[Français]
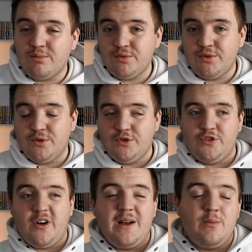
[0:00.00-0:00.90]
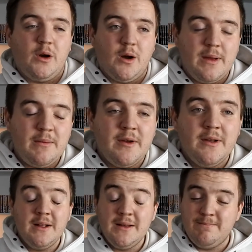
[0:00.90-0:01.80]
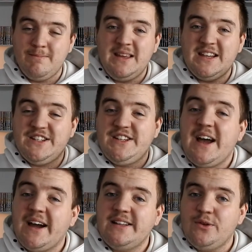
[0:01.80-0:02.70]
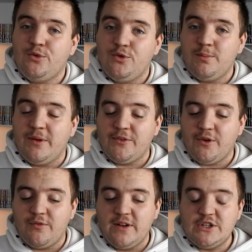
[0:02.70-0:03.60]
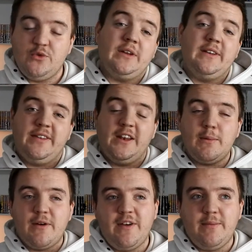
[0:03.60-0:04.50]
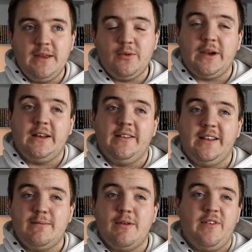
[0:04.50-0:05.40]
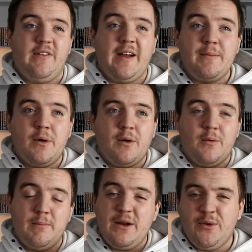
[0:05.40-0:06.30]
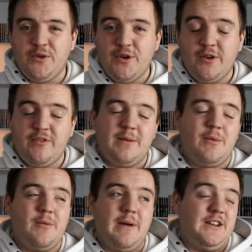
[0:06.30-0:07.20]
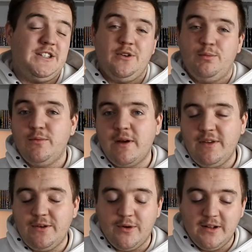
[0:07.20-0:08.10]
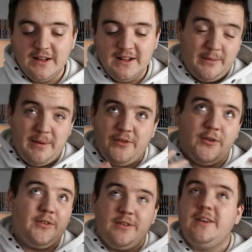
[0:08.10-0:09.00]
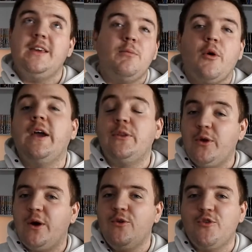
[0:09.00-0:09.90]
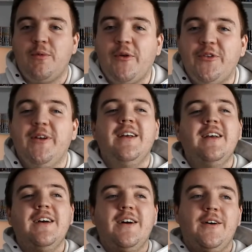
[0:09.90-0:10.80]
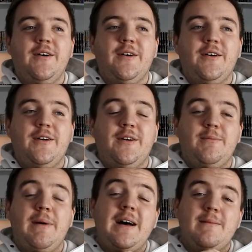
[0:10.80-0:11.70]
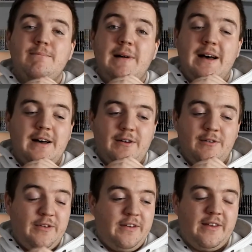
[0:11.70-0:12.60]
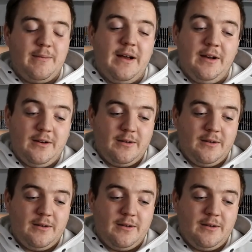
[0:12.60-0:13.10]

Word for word: au bout de genre un mois quand même, mais j'ai arrêté YouTube parce qu'en fait j'ai eu un décès dans ma famille, donc un décès qui m'a fait vraiment mal au cœur, vraiment bah, j'étais au bout de ma vie quoi. Cette personne qui me regarde de là-haut je pense, euh, bah en fait ça m'a